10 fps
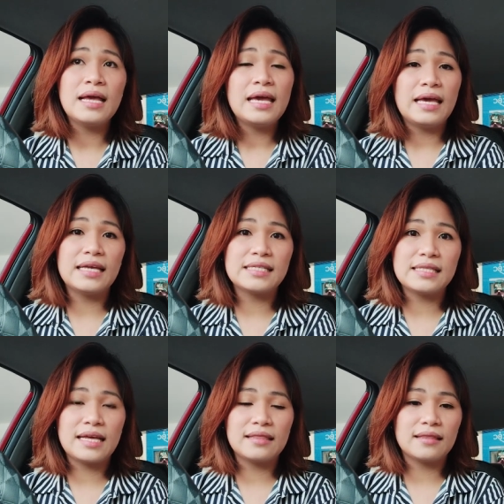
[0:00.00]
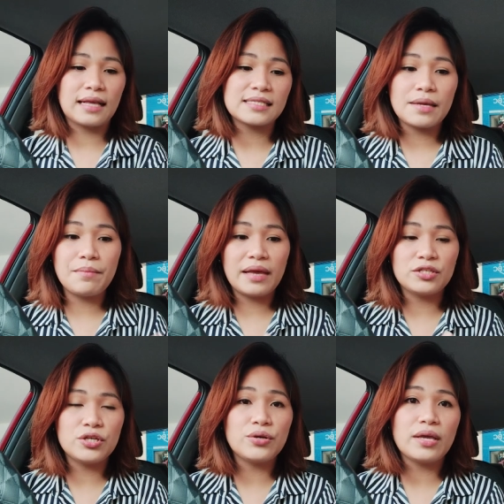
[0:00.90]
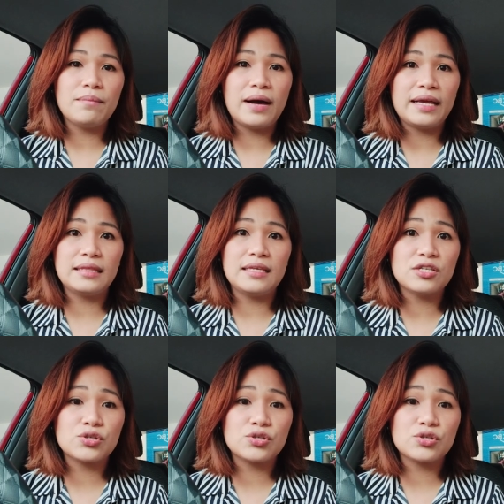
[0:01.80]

hesitant kasi medyo yung iba hindi